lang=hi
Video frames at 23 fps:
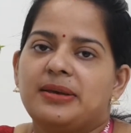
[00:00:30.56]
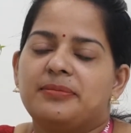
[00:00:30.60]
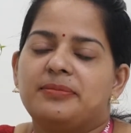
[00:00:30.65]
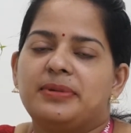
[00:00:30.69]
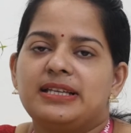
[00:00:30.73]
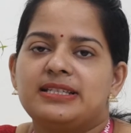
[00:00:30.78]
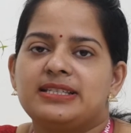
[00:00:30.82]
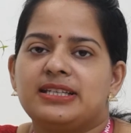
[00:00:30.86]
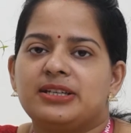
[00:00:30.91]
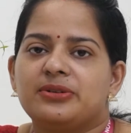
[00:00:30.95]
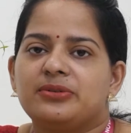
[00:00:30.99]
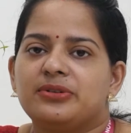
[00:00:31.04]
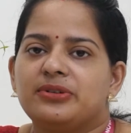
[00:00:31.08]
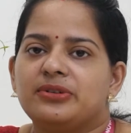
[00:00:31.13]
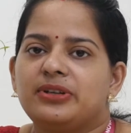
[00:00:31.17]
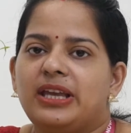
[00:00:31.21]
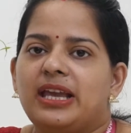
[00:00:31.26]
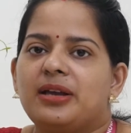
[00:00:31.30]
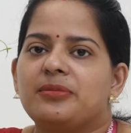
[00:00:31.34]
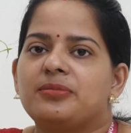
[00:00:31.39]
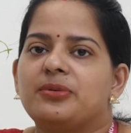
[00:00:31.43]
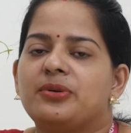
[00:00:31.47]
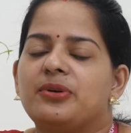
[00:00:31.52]
पीसीओडी
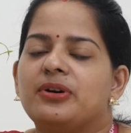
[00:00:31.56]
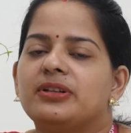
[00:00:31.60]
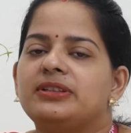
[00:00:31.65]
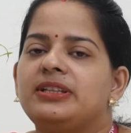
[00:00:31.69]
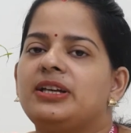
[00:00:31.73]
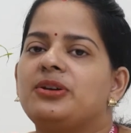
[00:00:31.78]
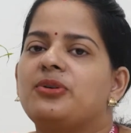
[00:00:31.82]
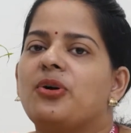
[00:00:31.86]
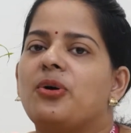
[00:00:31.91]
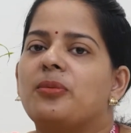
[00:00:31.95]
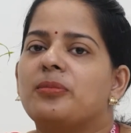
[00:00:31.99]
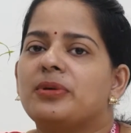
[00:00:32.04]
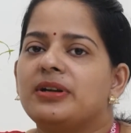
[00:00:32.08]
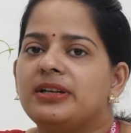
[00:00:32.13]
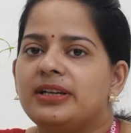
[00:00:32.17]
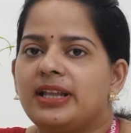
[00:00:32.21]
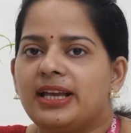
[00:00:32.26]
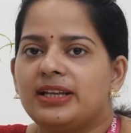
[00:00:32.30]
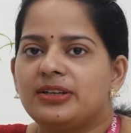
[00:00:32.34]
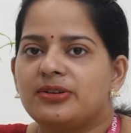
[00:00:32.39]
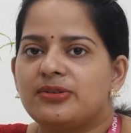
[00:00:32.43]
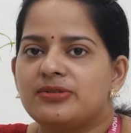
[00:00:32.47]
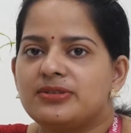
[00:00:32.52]
एक बहुत ही कॉमन
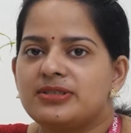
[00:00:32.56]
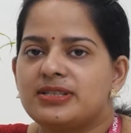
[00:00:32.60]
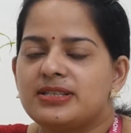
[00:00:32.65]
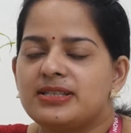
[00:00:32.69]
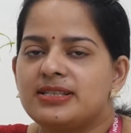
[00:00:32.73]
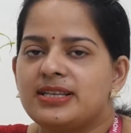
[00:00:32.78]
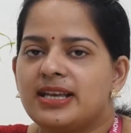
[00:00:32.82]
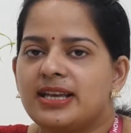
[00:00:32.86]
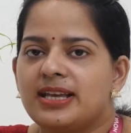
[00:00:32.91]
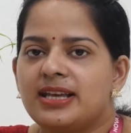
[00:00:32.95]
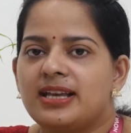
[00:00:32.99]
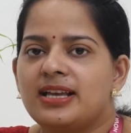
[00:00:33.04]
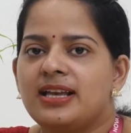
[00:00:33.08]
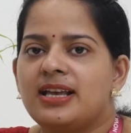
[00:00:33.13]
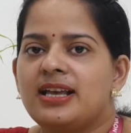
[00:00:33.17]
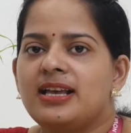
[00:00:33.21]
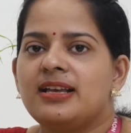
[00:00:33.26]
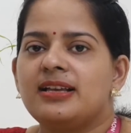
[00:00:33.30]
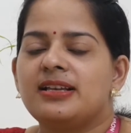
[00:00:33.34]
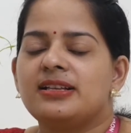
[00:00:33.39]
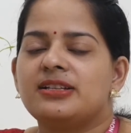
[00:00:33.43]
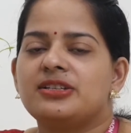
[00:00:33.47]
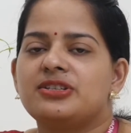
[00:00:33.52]
डायग्नोसिस है
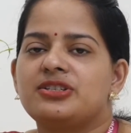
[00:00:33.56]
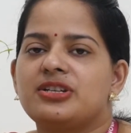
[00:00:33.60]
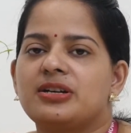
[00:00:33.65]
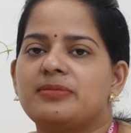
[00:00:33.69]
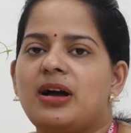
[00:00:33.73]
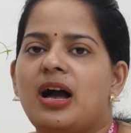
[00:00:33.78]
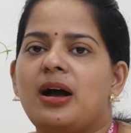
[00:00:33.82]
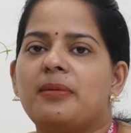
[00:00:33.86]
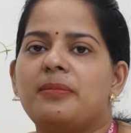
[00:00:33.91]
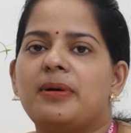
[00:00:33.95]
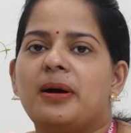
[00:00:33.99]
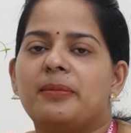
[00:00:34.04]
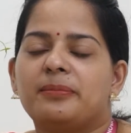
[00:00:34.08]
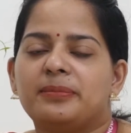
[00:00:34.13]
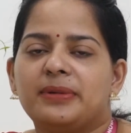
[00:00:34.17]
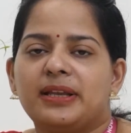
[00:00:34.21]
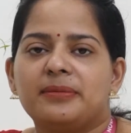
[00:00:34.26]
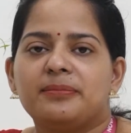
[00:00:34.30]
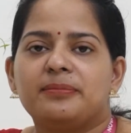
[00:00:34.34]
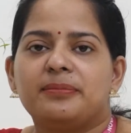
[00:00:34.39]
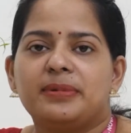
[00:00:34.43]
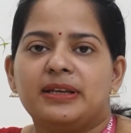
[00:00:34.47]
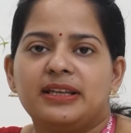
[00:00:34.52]
जब आप
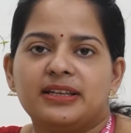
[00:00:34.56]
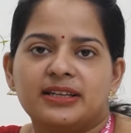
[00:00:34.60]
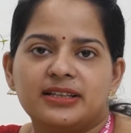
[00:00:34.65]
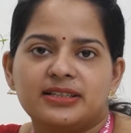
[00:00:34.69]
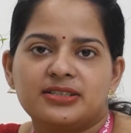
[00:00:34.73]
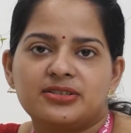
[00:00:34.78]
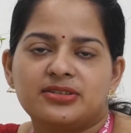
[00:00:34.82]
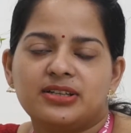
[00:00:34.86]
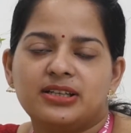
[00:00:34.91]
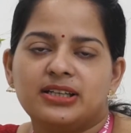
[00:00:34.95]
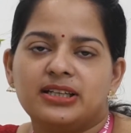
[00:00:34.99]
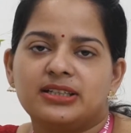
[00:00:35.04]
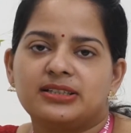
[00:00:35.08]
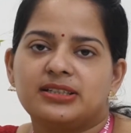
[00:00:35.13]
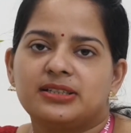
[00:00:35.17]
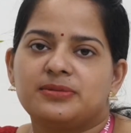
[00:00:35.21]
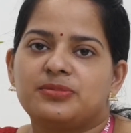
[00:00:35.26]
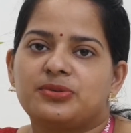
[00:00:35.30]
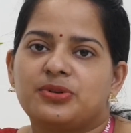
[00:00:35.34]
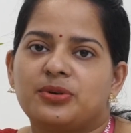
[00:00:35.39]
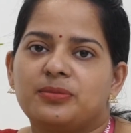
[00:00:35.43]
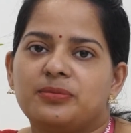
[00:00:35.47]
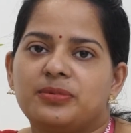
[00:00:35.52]
अपने पीरियड्स
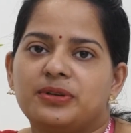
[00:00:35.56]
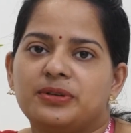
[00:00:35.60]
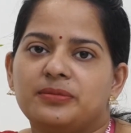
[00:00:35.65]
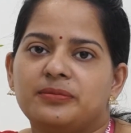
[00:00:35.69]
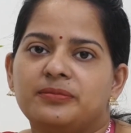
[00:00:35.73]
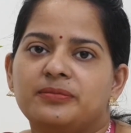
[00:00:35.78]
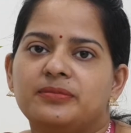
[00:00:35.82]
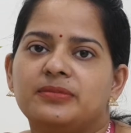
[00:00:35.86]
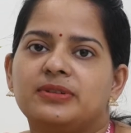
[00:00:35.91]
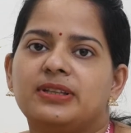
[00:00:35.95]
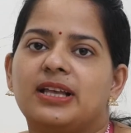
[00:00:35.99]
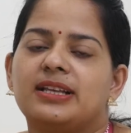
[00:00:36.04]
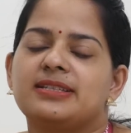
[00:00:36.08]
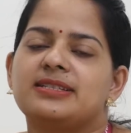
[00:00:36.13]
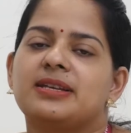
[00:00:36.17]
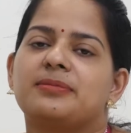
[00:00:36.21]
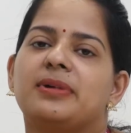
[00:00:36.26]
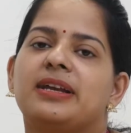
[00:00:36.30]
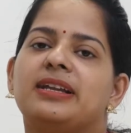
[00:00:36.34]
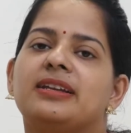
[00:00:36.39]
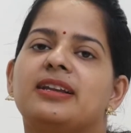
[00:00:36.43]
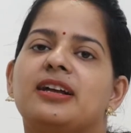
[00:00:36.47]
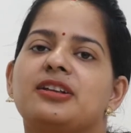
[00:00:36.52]
रिलेटेड प्रॉब्लम जैसे
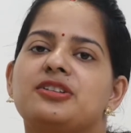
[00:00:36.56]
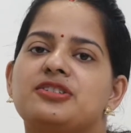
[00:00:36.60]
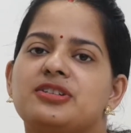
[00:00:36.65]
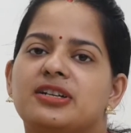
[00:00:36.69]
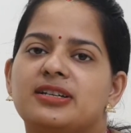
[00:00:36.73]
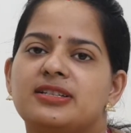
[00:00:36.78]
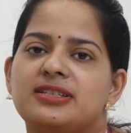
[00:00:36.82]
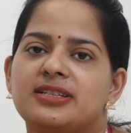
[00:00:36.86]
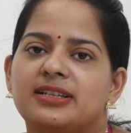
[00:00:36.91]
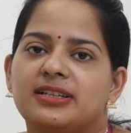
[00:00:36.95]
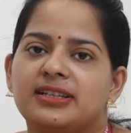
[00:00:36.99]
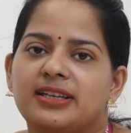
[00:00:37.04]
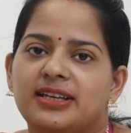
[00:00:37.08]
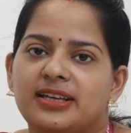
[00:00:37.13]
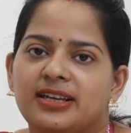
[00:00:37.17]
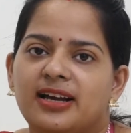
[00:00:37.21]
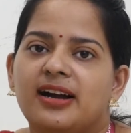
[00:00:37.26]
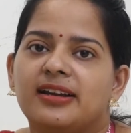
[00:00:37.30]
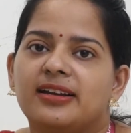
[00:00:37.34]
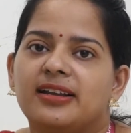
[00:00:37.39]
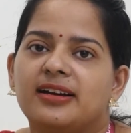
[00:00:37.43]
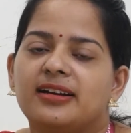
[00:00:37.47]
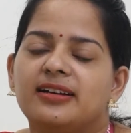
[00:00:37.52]
महीना चढ़ चढ़ के
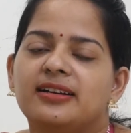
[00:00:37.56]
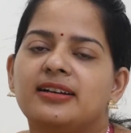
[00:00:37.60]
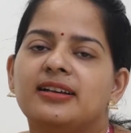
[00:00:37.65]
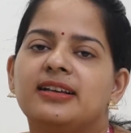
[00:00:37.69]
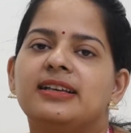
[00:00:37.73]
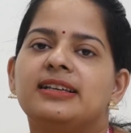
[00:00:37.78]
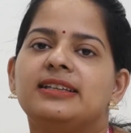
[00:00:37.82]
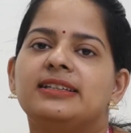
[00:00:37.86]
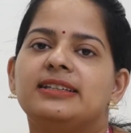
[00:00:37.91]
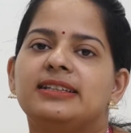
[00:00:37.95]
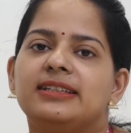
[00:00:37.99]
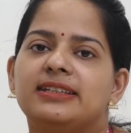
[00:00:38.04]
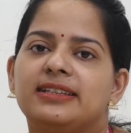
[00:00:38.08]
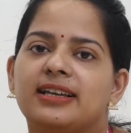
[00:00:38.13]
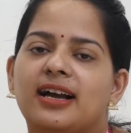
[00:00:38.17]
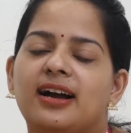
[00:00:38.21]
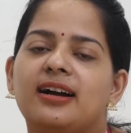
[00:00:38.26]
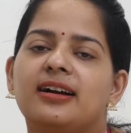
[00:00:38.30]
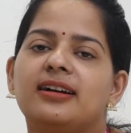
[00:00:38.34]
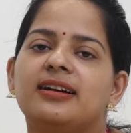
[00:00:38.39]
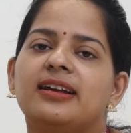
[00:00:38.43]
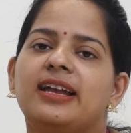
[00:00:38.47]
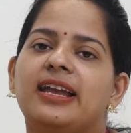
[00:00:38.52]
आना
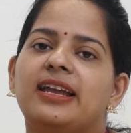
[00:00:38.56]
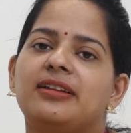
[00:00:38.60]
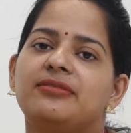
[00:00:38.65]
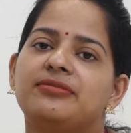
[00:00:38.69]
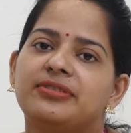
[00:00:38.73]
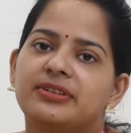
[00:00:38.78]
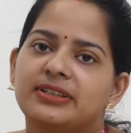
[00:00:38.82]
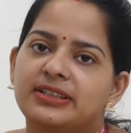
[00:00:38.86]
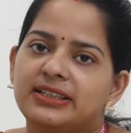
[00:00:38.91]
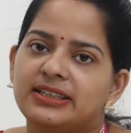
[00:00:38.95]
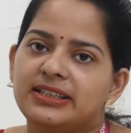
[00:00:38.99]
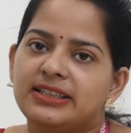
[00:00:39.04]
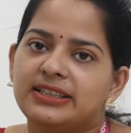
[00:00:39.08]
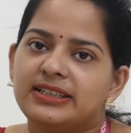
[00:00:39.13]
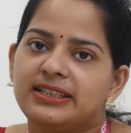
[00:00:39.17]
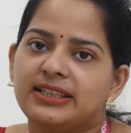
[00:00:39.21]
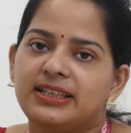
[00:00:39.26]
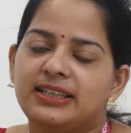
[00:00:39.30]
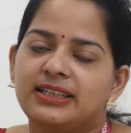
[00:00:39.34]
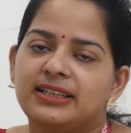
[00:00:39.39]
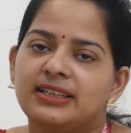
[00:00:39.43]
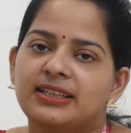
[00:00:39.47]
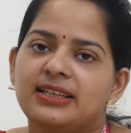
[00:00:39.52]
या
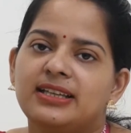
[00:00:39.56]
इनफर्टिलिटी